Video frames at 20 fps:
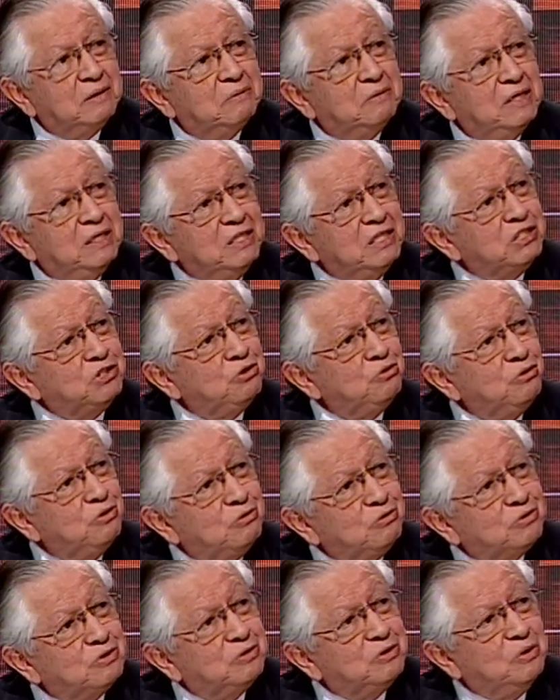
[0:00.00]
En esto de
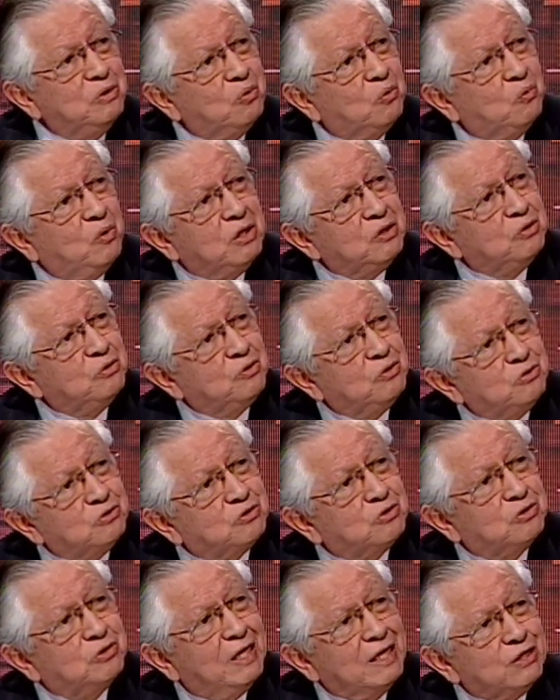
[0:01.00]
los, cuando
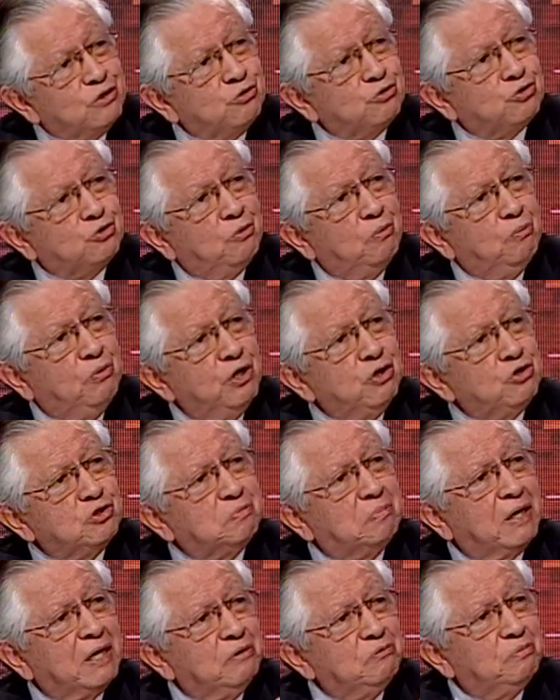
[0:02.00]
los datos son buenos
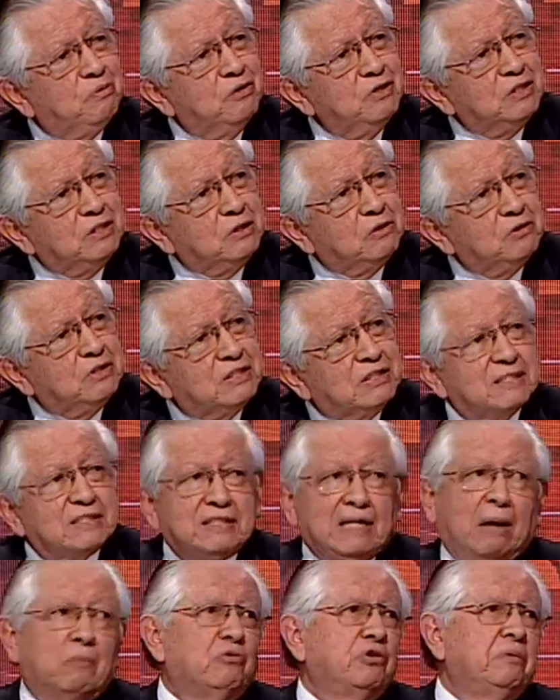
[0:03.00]
para un político, dice,
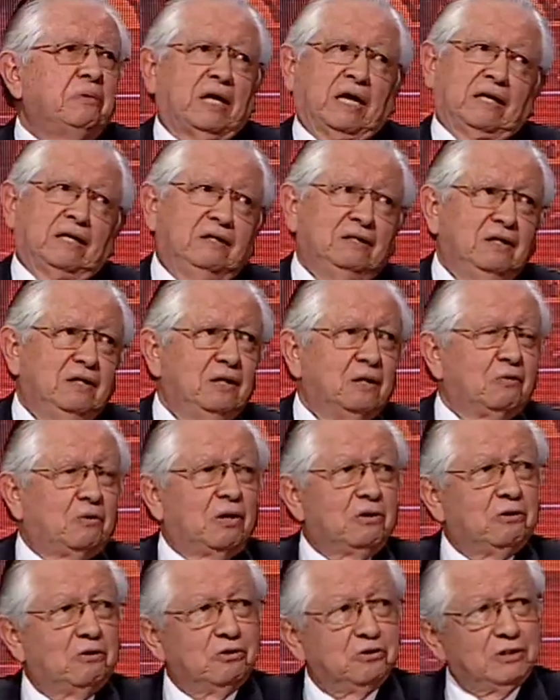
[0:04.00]
está muy bien.
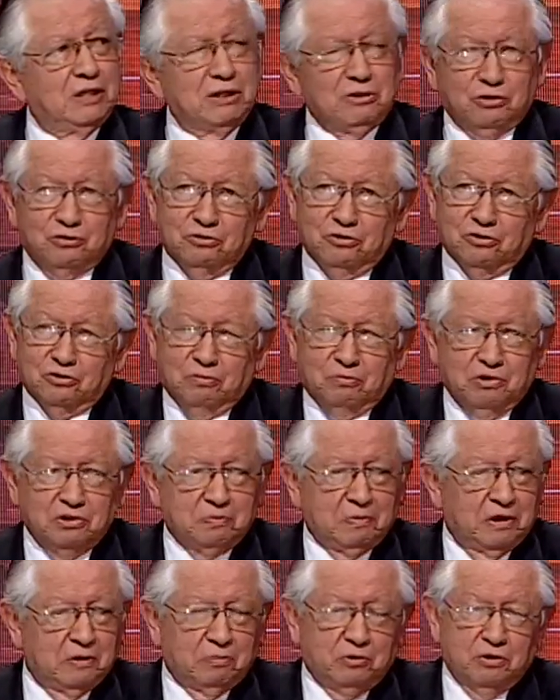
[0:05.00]
Cuando los datos no son buenos
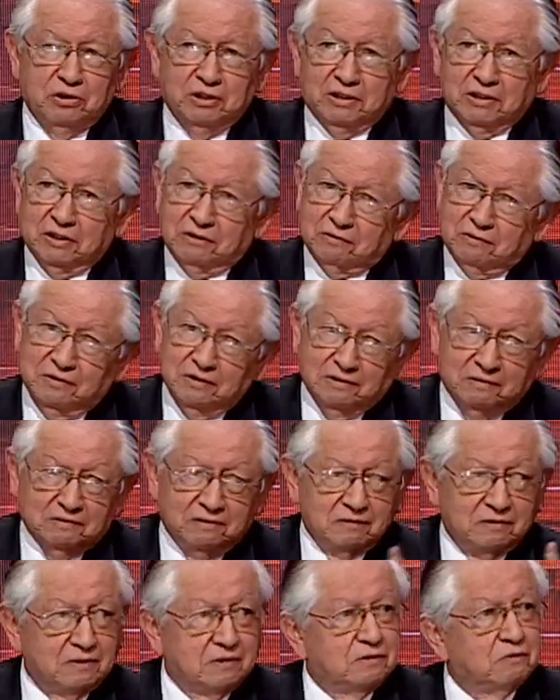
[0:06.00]
para el político,
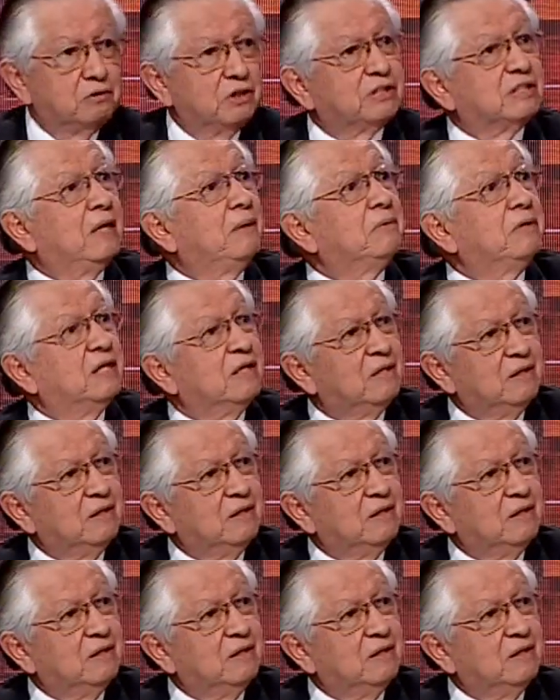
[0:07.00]
no está bien.